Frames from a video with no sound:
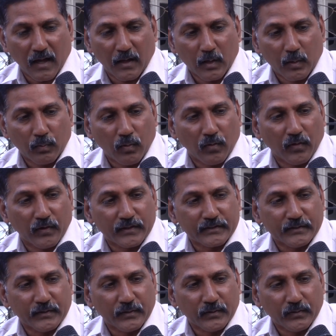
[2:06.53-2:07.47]

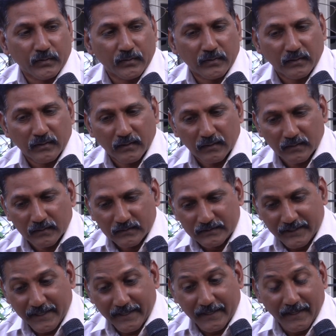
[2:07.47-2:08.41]
అనుభవజ్ఞుడు
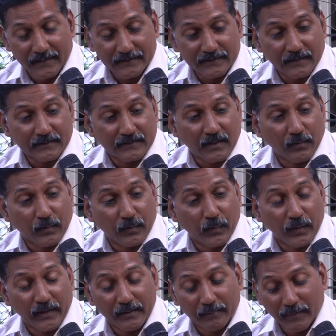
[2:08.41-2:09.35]
చేయగల సత్తా
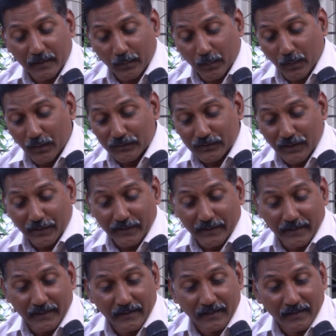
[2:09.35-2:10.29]
ఉండవండి మరి రెండోసారి
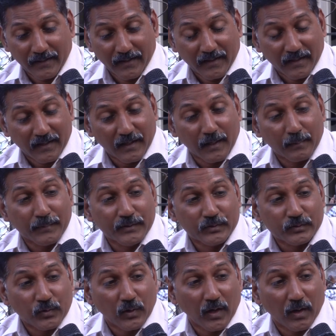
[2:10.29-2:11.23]

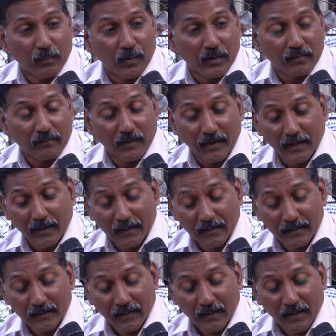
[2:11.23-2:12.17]
గెలిపించుకోలేకపోవడం వల్ల
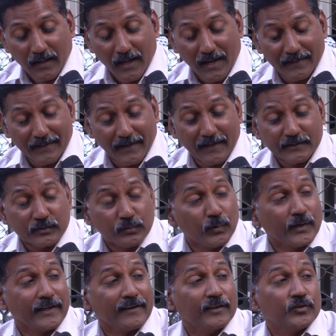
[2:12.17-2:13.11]
ఆంధ్ర రాష్ట్రం
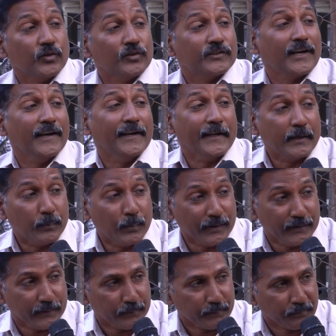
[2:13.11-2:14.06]
ఒక ఇరవై సంవత్సరాలు
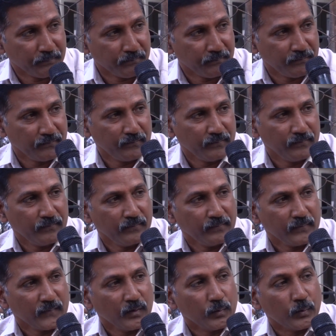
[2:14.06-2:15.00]
వెనక్కిపోయింది
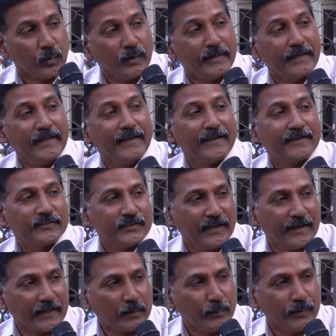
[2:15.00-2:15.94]
ట్వంటీ ఇయర్స్
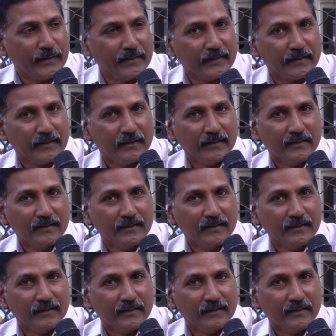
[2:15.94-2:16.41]
వెనక్కిపోయింది